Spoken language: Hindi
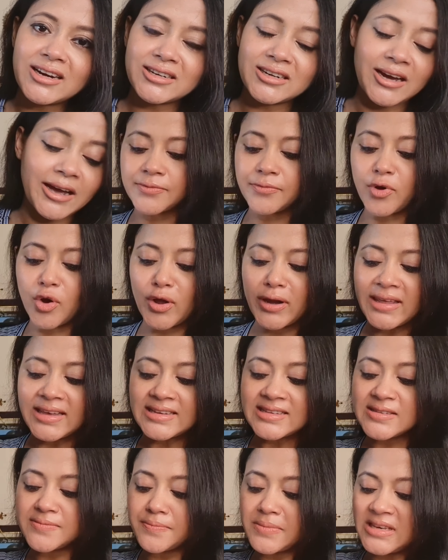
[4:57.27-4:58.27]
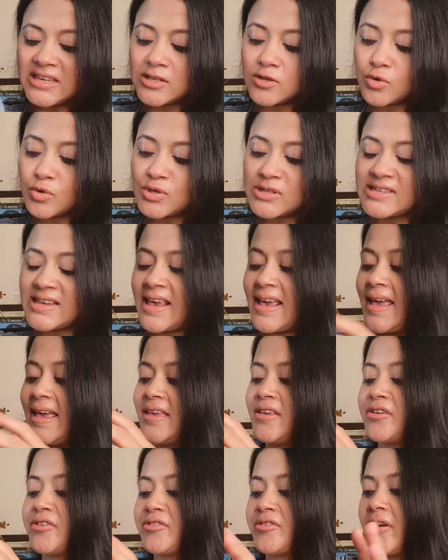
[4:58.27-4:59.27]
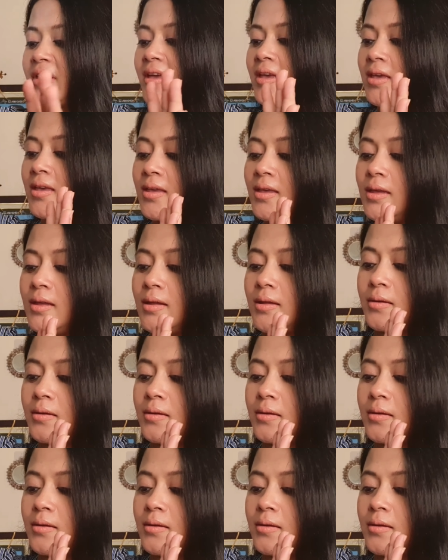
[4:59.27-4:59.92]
आ रहा है इस मीसो से ये रही